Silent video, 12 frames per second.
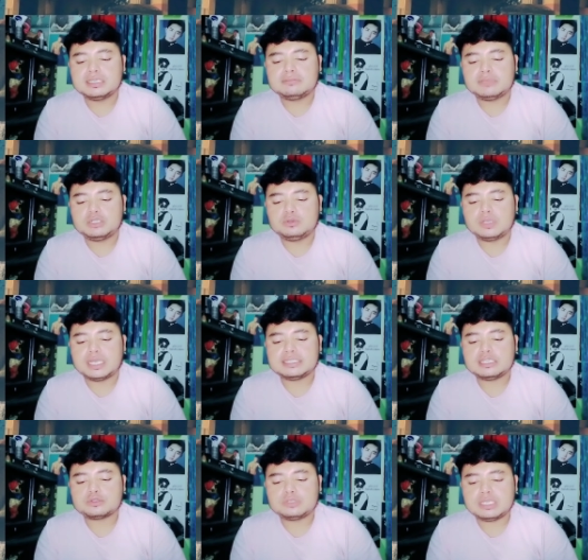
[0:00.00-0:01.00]
Bendungan
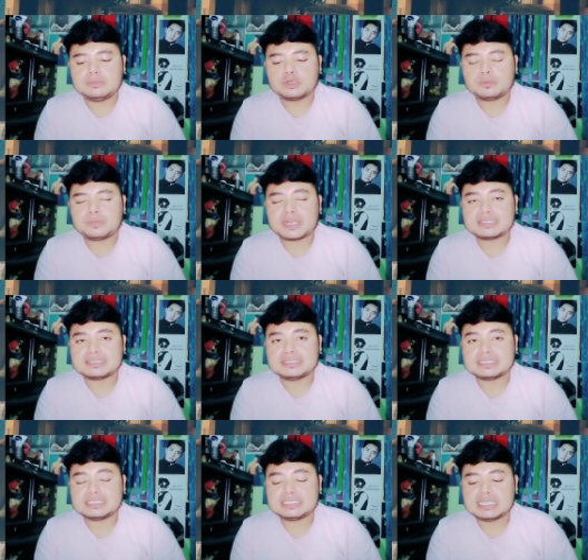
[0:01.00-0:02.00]
yang sudah beroperasi
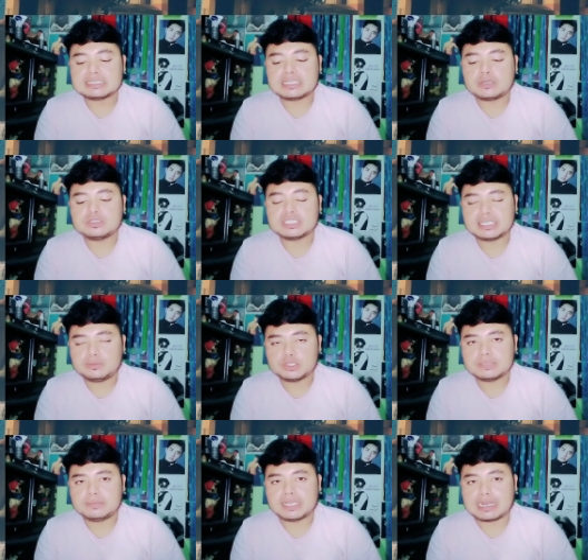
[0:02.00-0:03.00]
sejak tahun
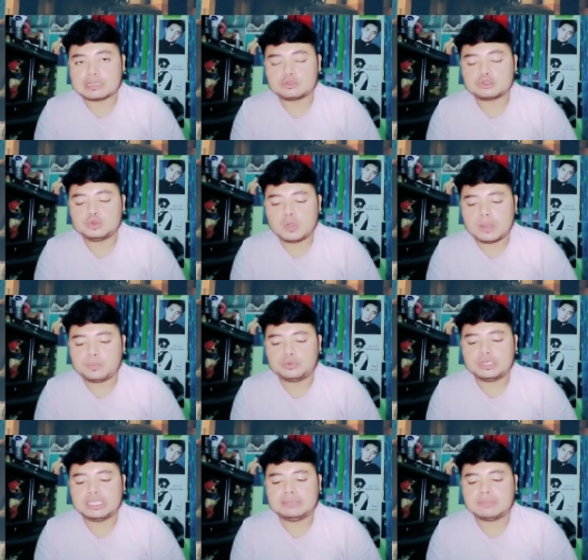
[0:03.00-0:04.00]
1925
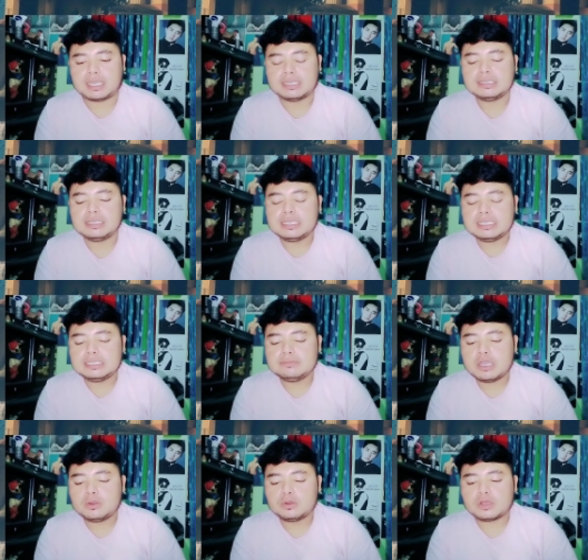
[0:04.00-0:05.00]

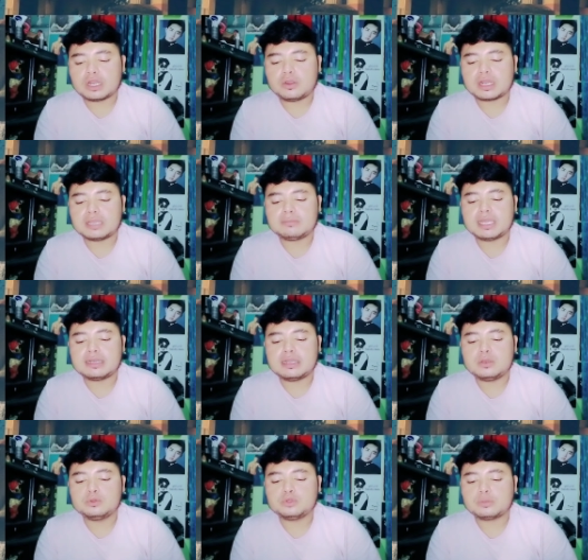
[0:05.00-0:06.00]
dibangun oleh orang Belanda
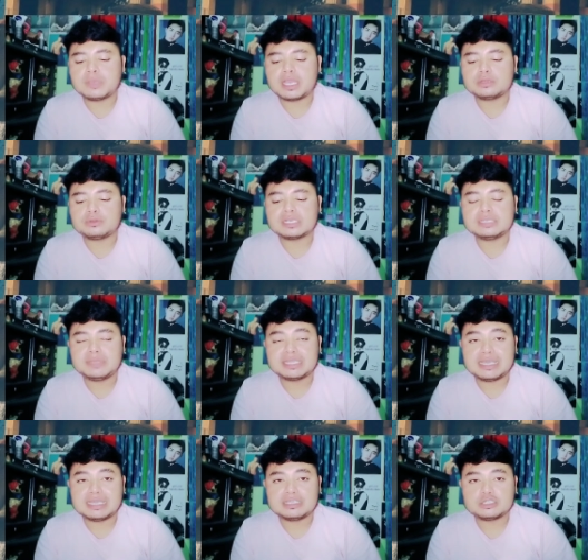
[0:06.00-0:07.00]
untuk mengatur debit
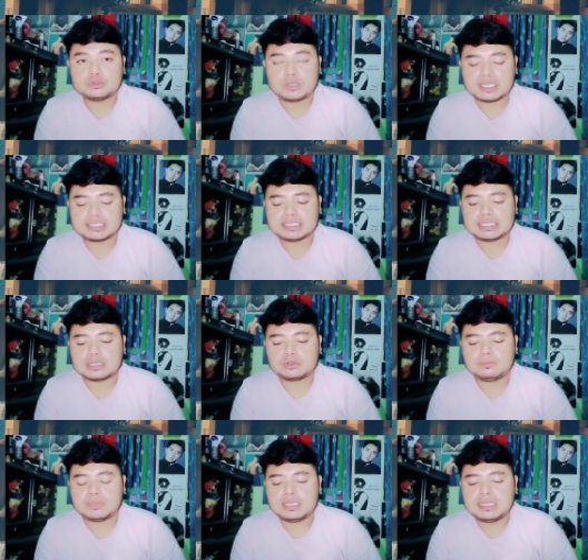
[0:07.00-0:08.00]
air Sungai Citarum.
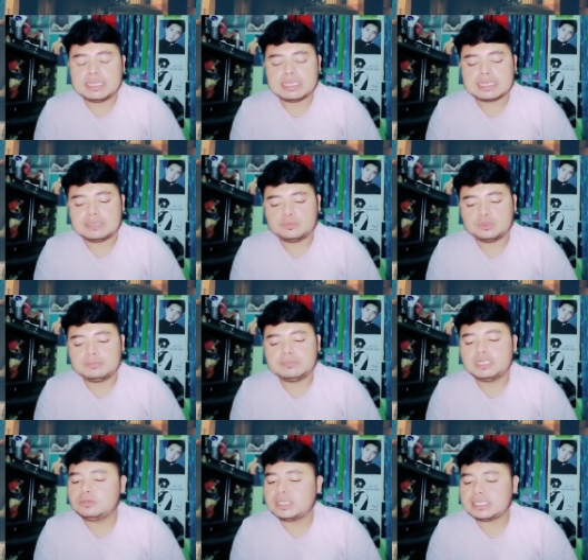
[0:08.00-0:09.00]
Namun,
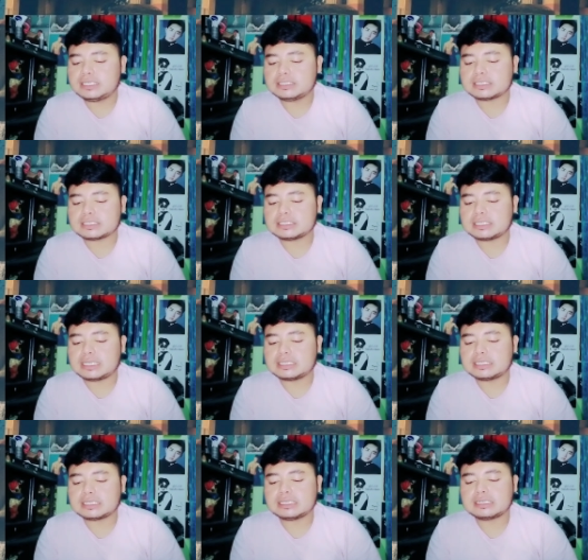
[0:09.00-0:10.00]
bendungan ini terkesan
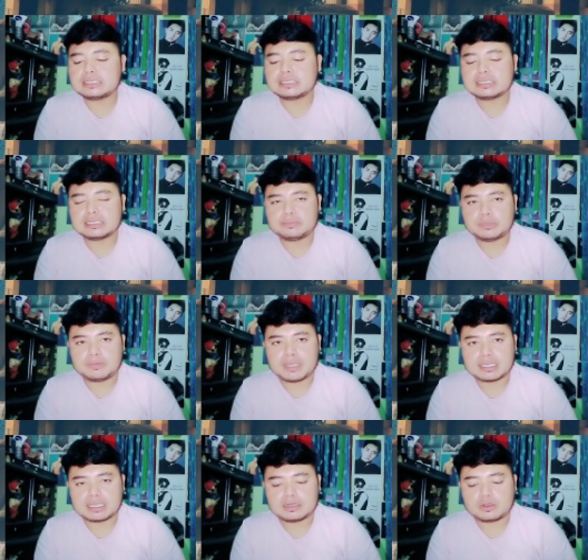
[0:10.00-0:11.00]
angker karena kerap
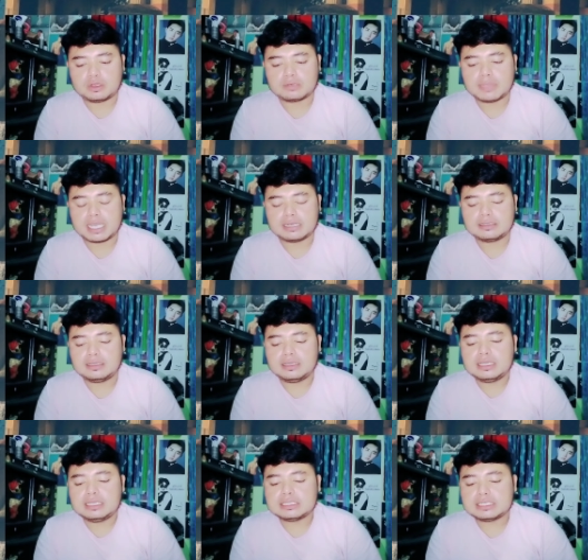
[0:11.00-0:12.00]
memakan korban.
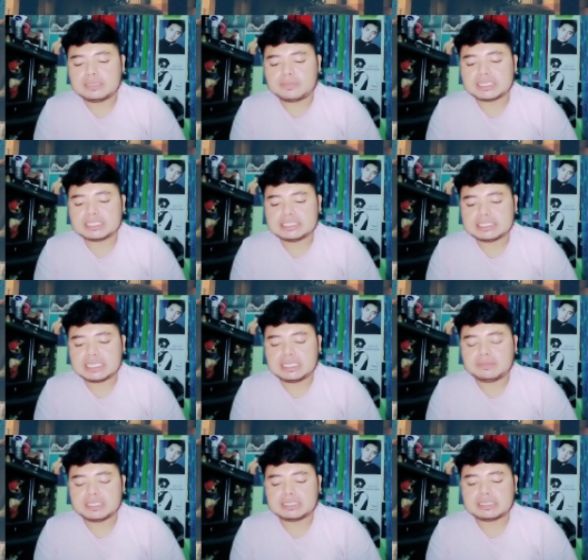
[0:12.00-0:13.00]
Terdapat kisah yang
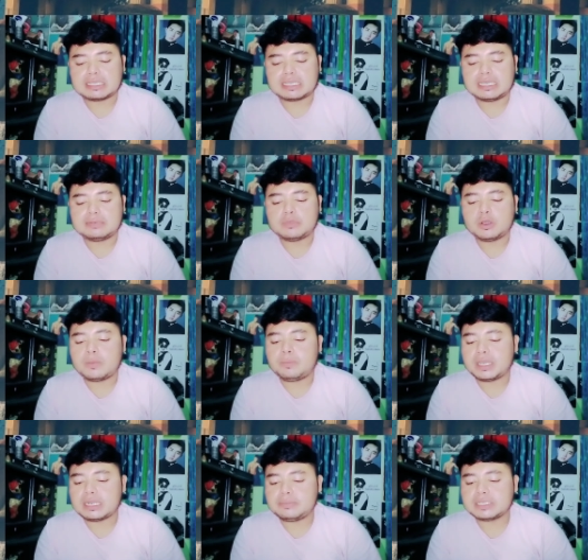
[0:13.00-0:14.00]
menyatakan bahwa
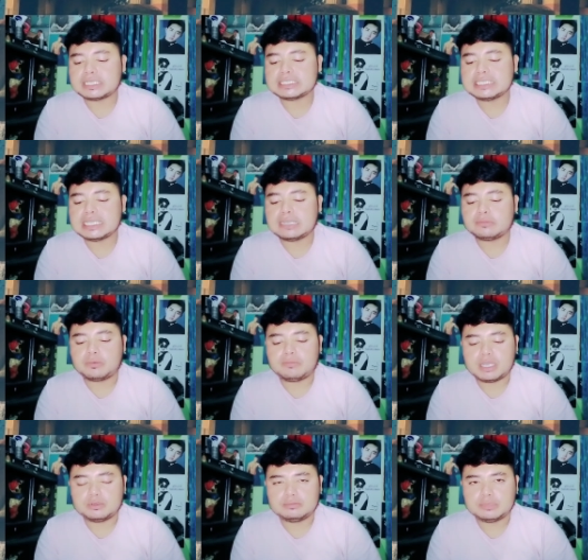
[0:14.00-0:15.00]
para pekerja yang
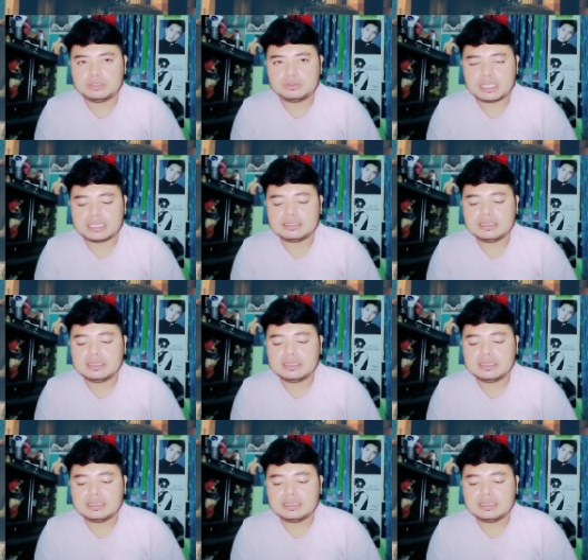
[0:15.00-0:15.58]
membangun bendungan